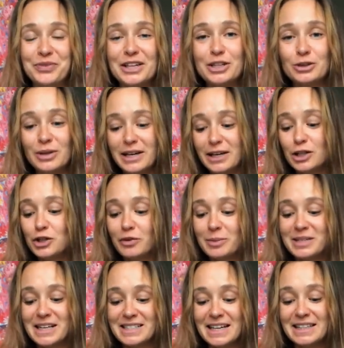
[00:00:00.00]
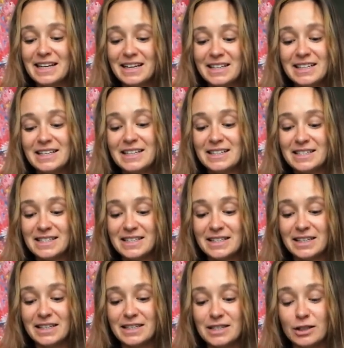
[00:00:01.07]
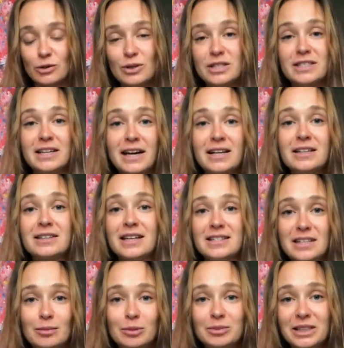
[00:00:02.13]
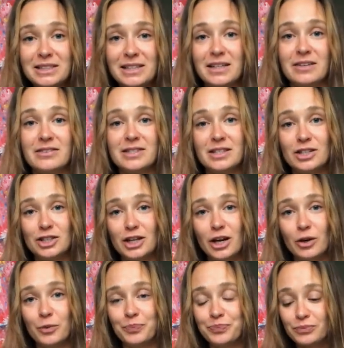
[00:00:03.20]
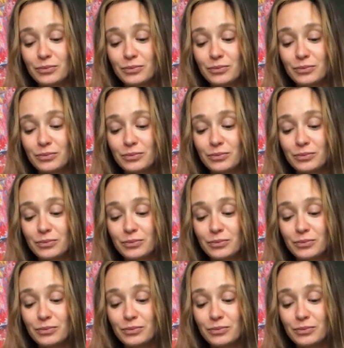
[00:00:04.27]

И что я хочу вам сказать, дорогие зрительницы, то есть я на самом-то деле встречаю